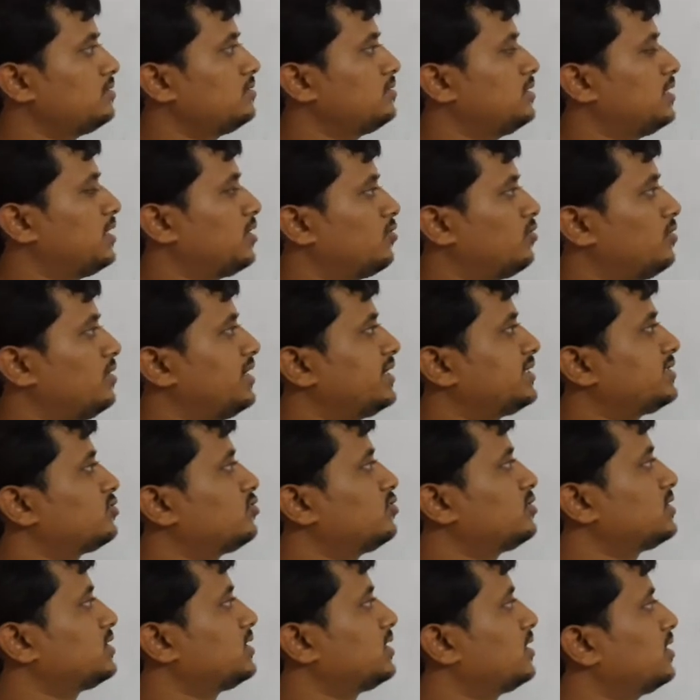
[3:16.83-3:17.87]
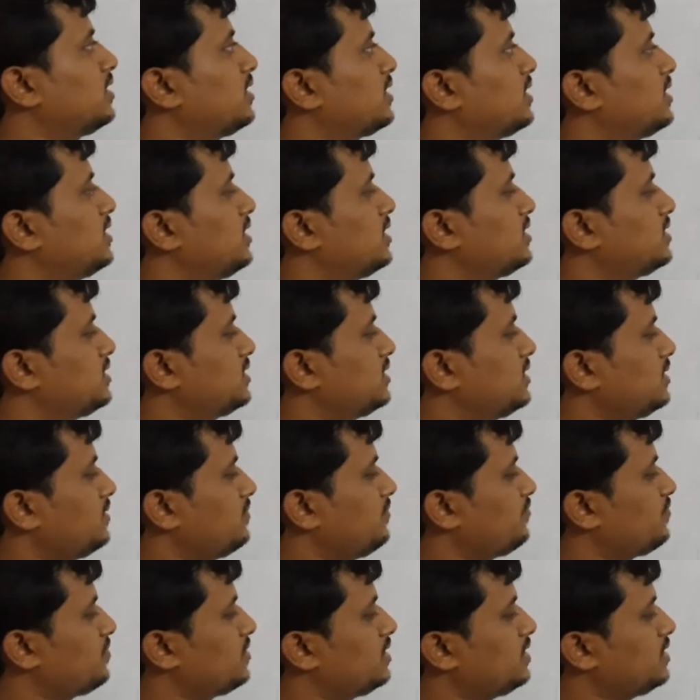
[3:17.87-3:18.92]
দেখো নেক্সট কোশ্চেনে দেখা যাচ্ছে
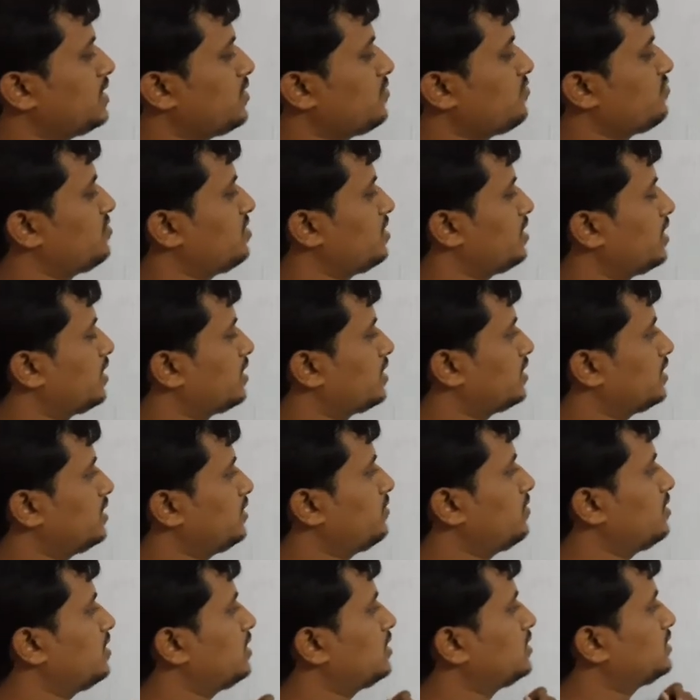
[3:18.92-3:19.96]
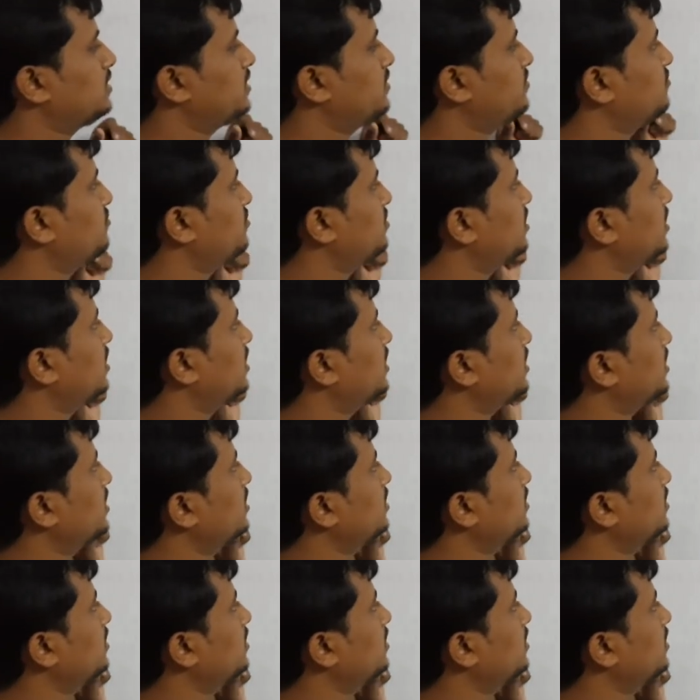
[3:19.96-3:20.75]
যে এই ফিগারটা দেওয়া আছে এই ফিগারে